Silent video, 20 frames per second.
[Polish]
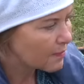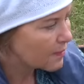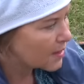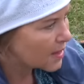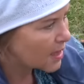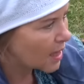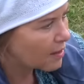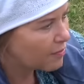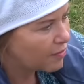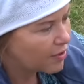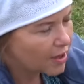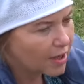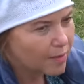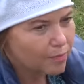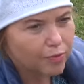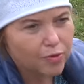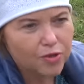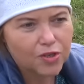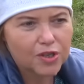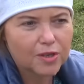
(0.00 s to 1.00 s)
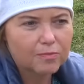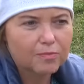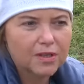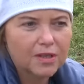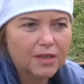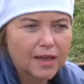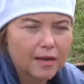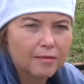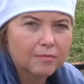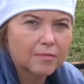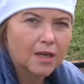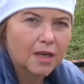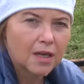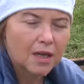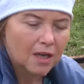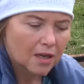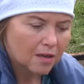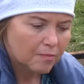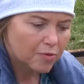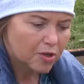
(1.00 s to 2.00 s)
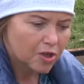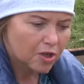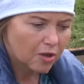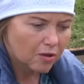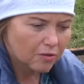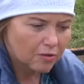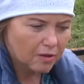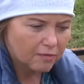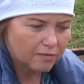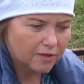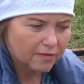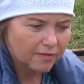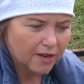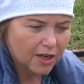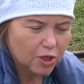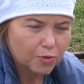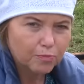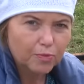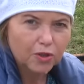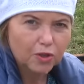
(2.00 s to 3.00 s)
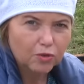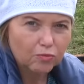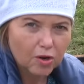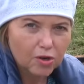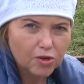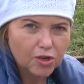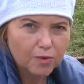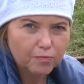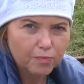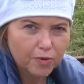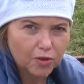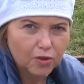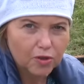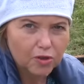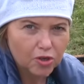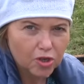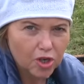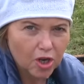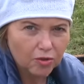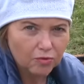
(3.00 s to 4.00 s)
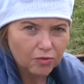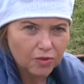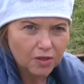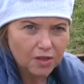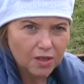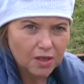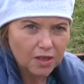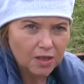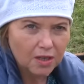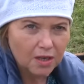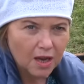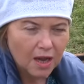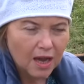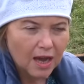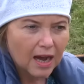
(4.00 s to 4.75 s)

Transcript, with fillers: Za chwilę pójdziemy tam przygotowywać podłoże pod grządki,